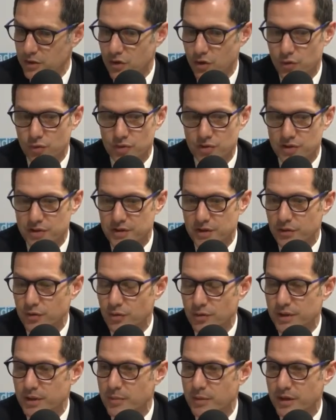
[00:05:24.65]
Il y a eu une dizaine
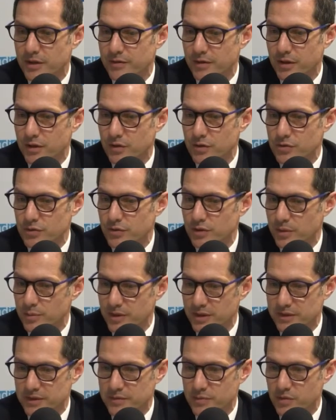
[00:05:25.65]
de débats à Valence. On a
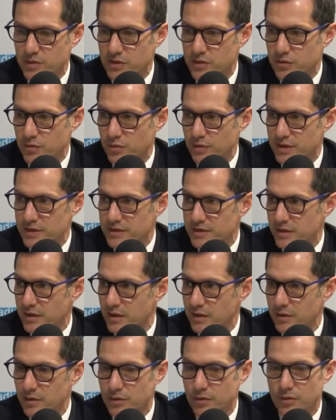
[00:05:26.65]
mis à disposition les
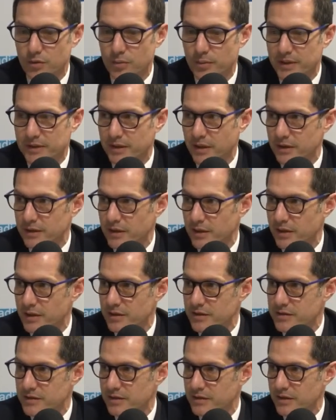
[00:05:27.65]
salles, le
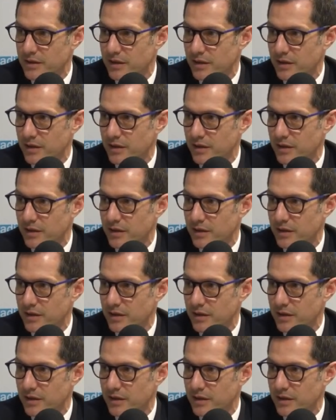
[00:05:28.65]
matériel, etc.